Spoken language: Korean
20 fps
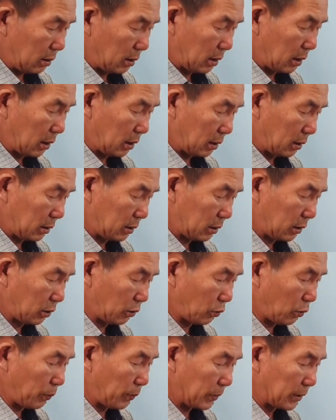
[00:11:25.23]
예, 그
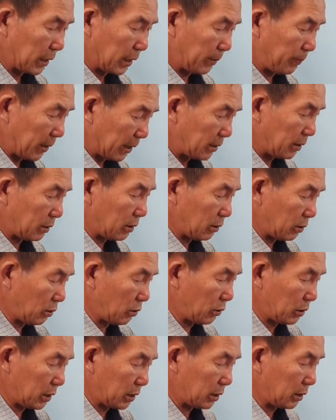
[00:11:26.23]
정도 제가 팔렸던
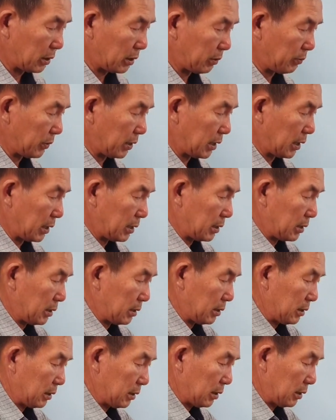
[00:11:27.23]
걸로 기억을 합니다.
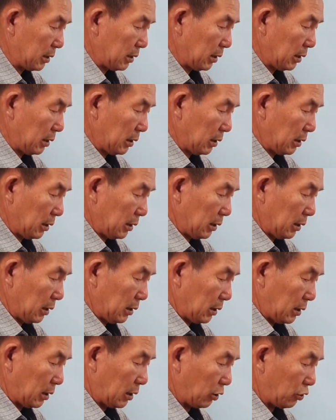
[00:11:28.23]

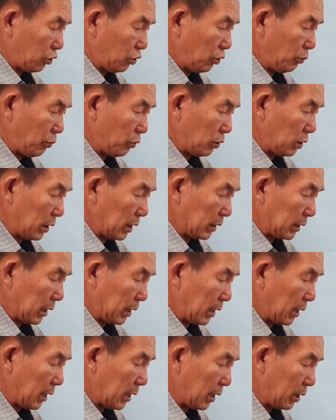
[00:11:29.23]
그 추목을
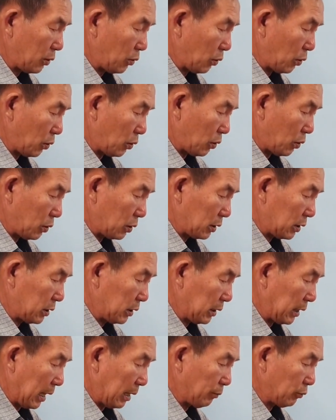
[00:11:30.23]
갖다가 해도 그
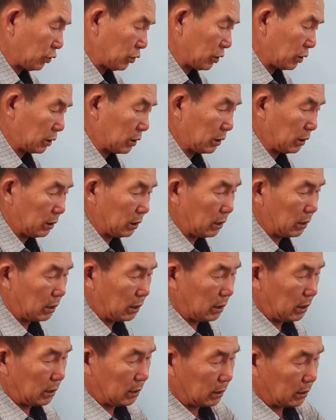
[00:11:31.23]
나무들은
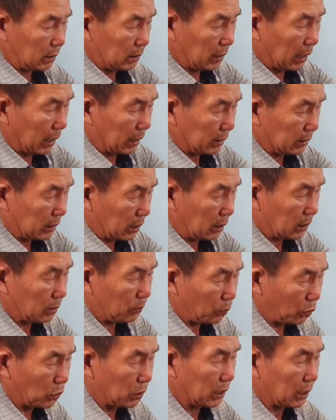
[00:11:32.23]
내가 착
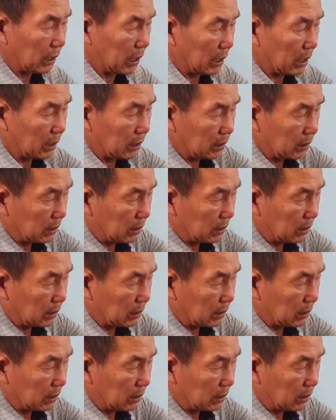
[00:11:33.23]
보니까